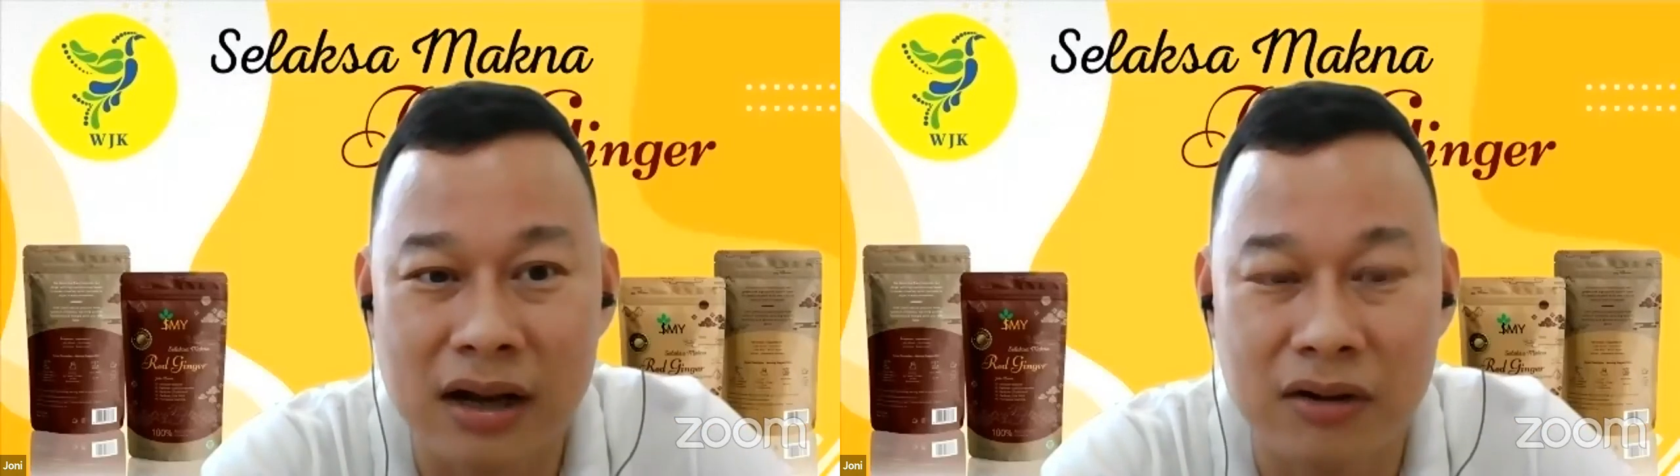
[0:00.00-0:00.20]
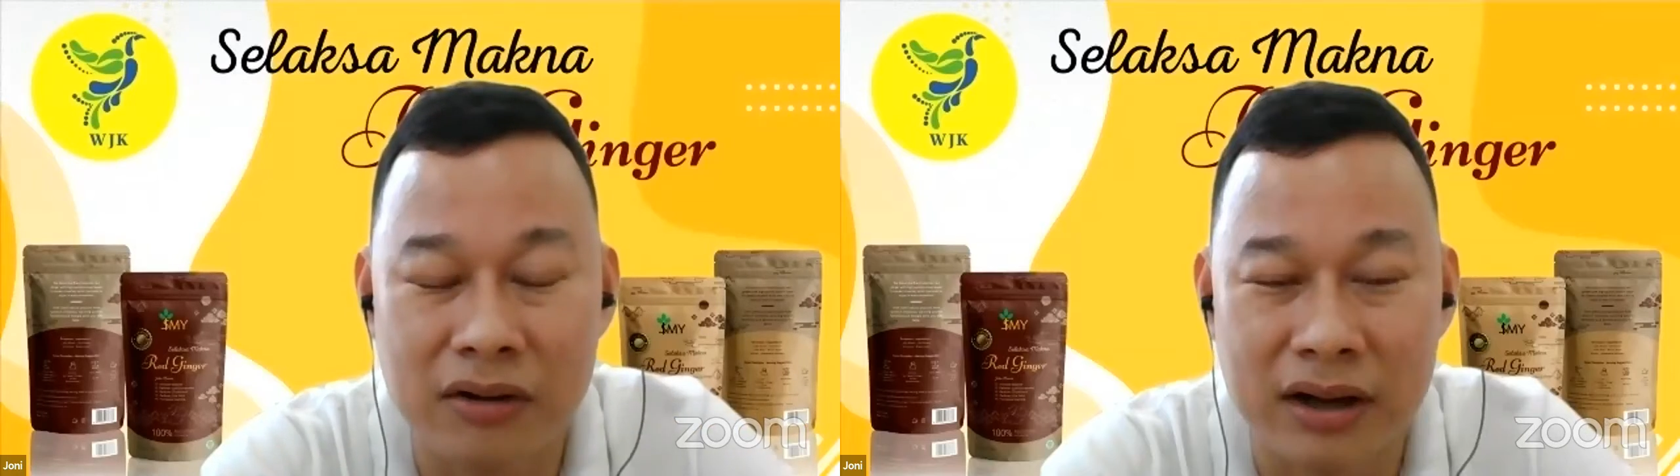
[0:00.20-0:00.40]

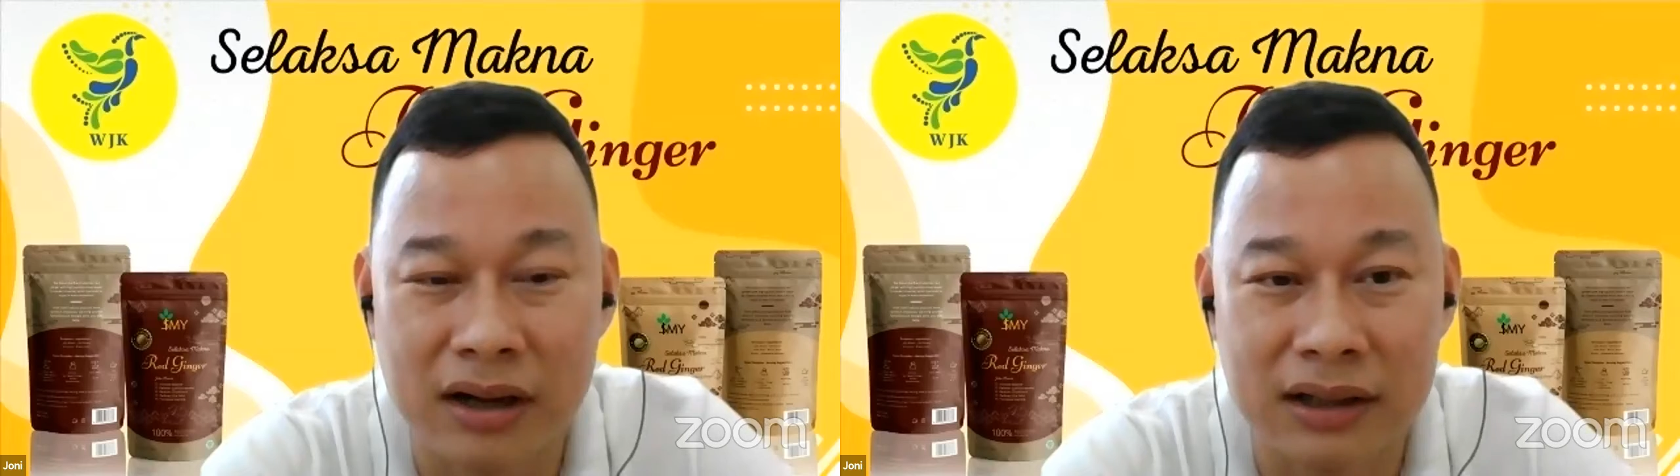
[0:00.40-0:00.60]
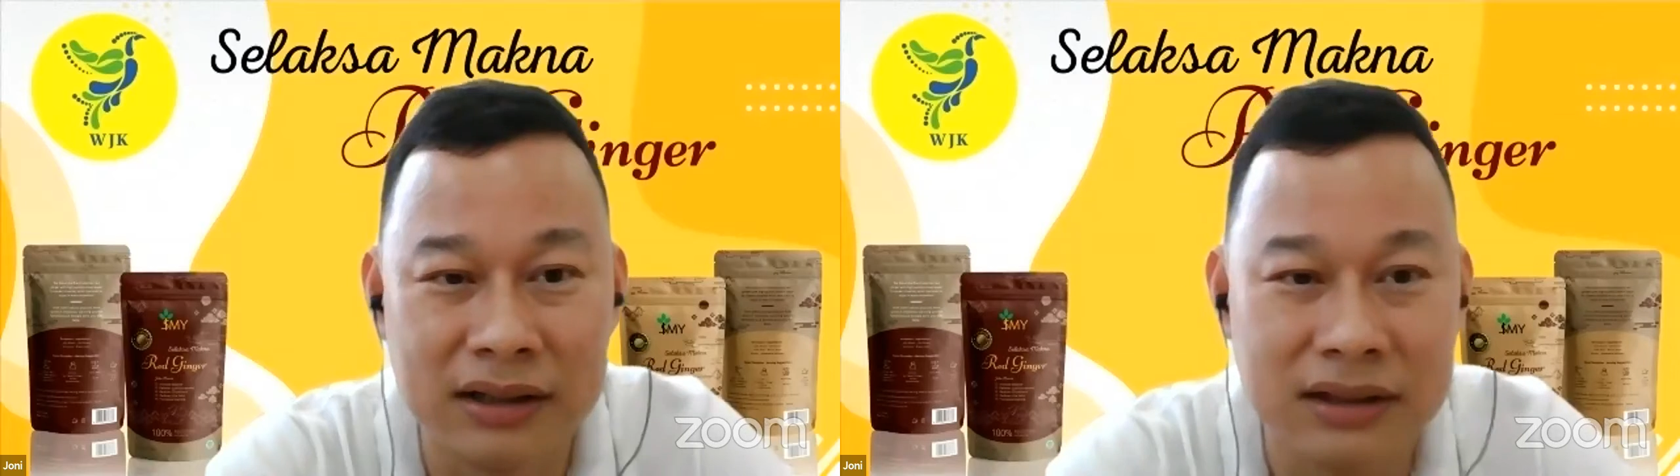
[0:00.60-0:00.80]
kalau
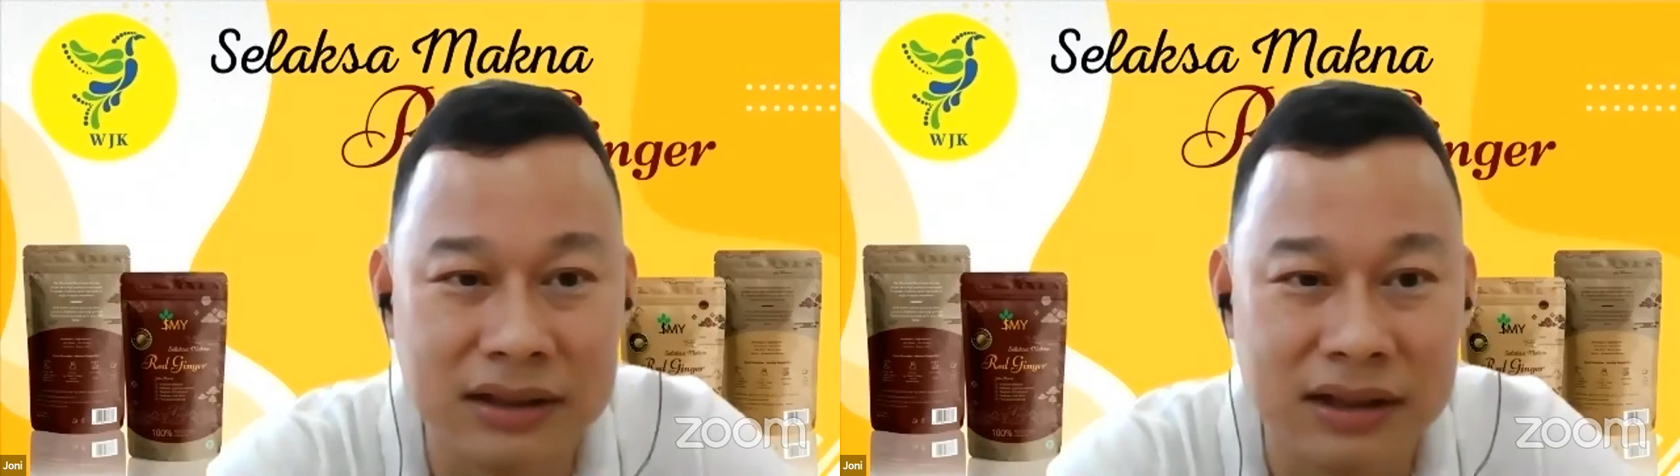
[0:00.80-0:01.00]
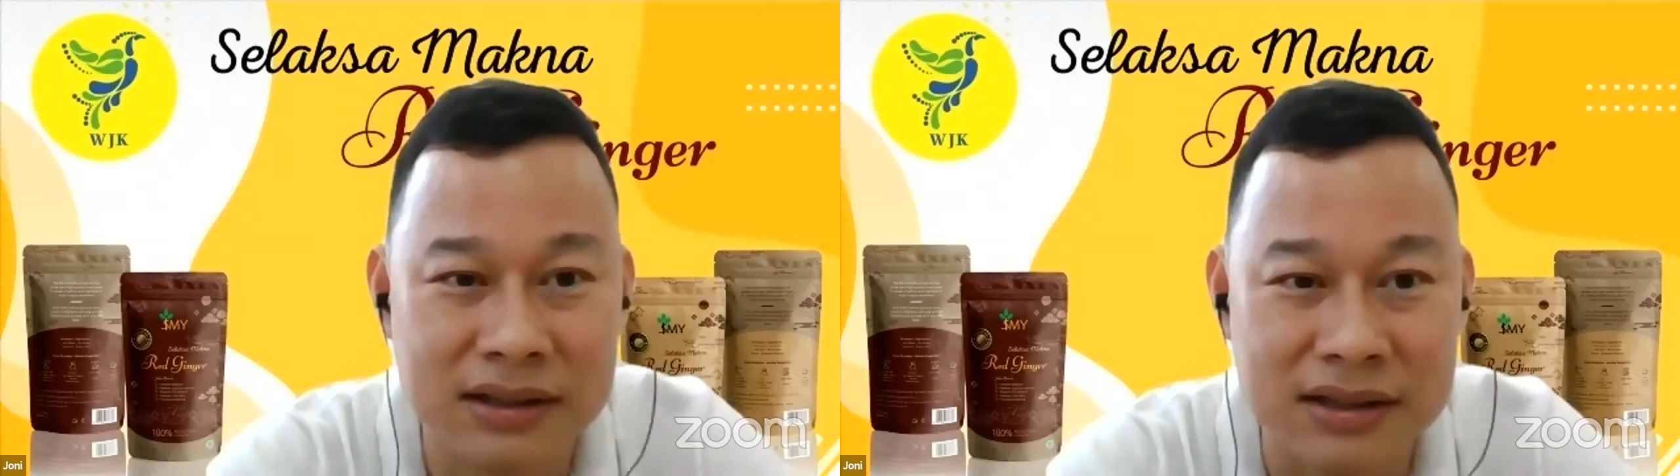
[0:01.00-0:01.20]
yang lagi
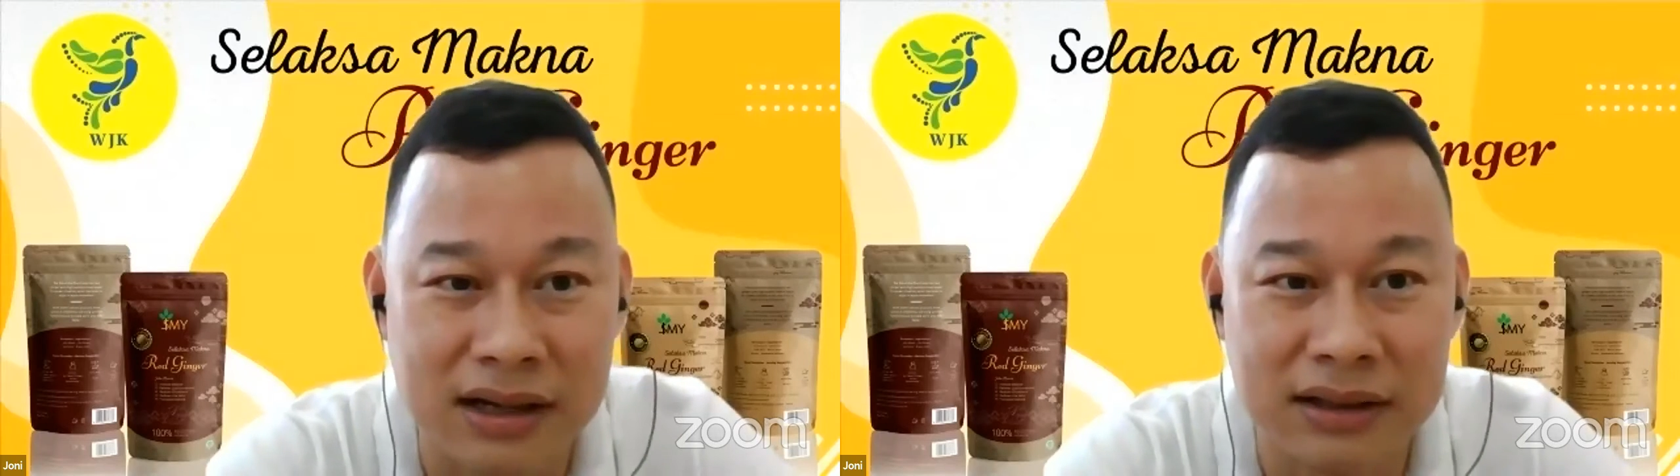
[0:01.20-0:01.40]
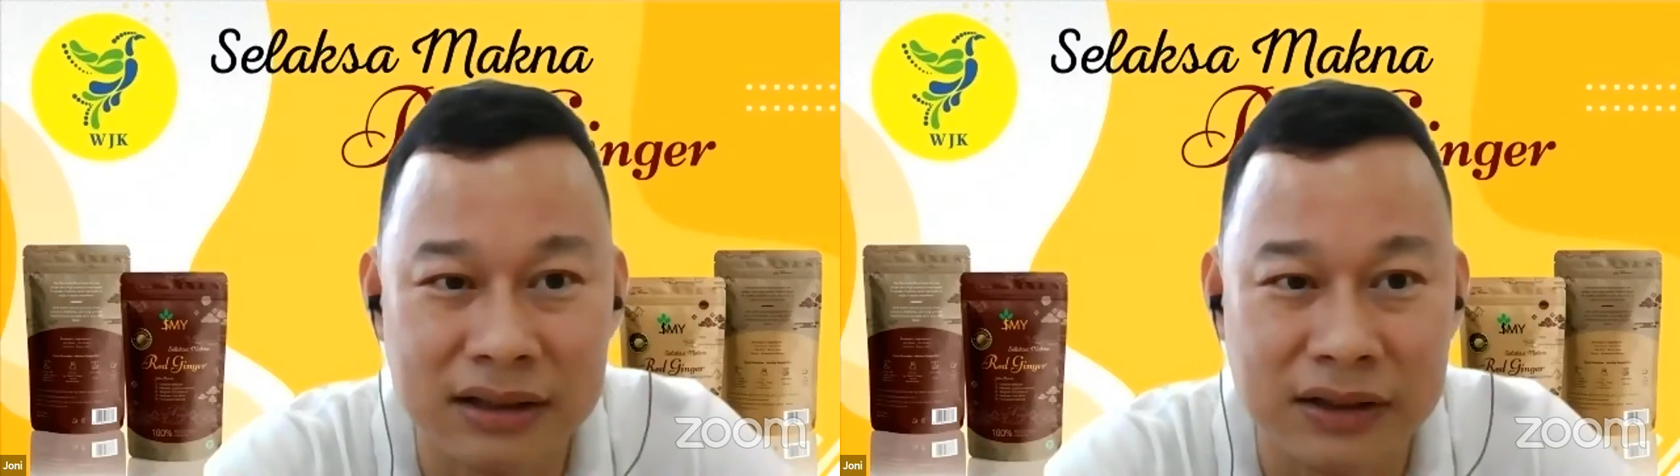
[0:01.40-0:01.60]

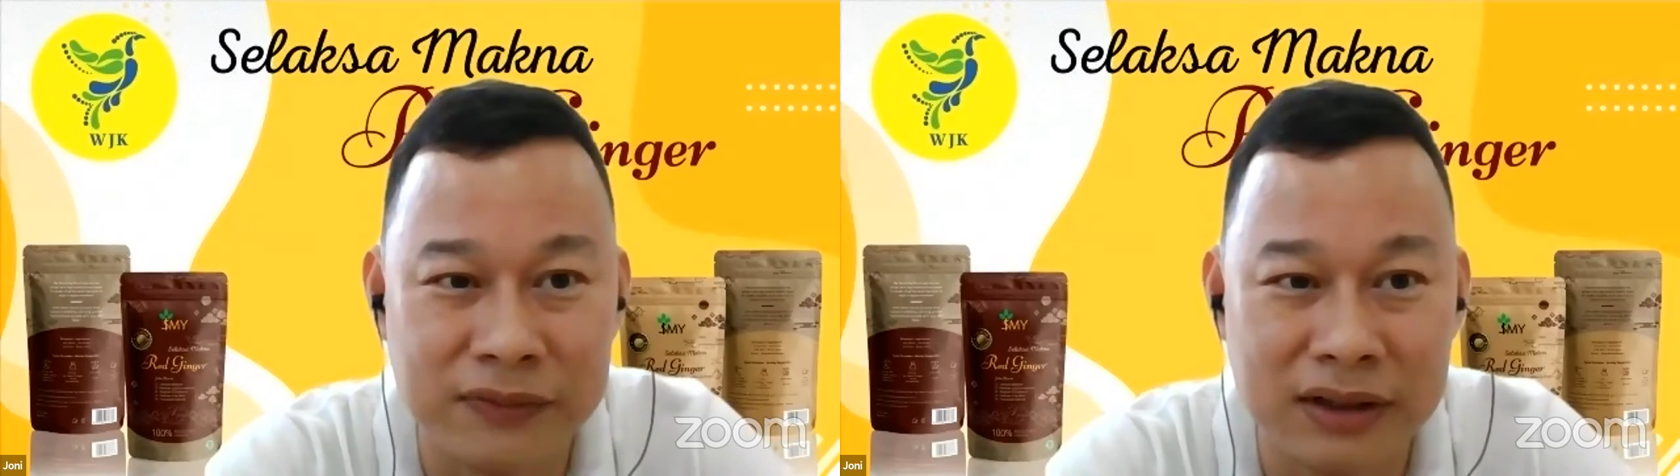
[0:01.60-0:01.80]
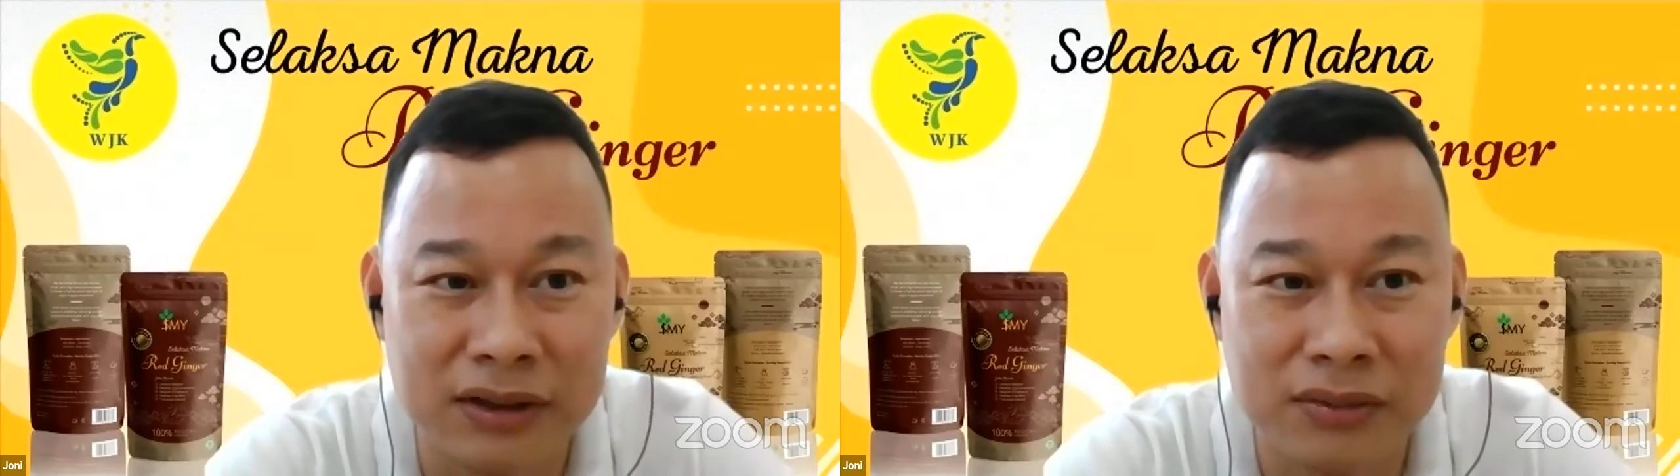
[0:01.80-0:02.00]
gencar di
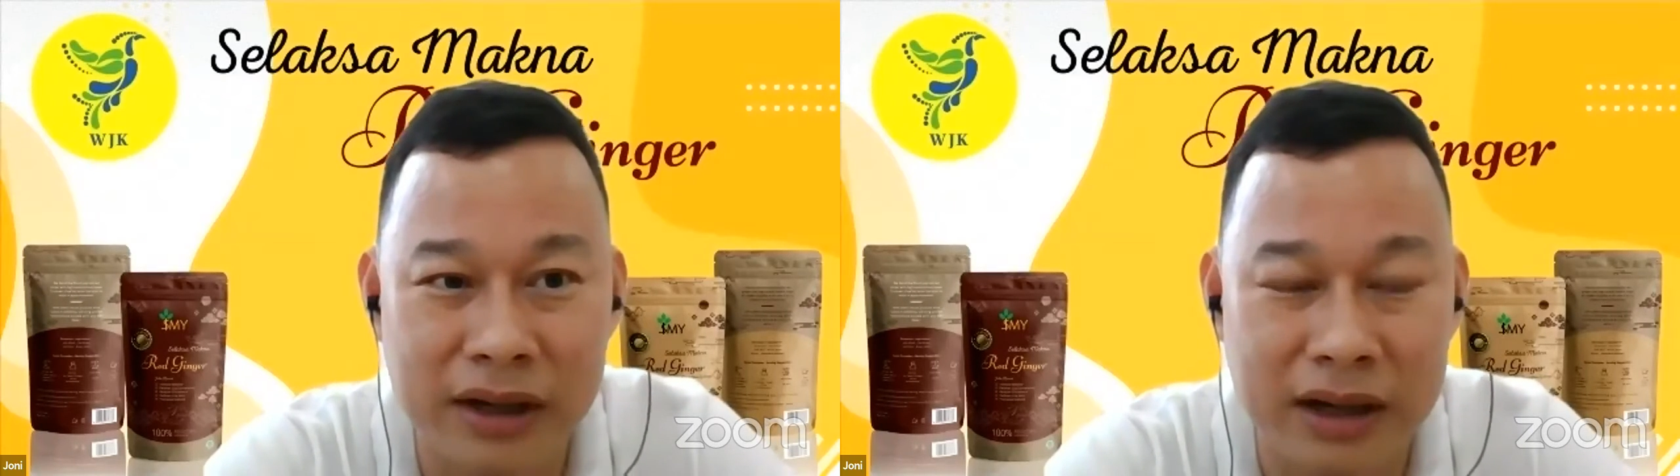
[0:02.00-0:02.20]
TV itu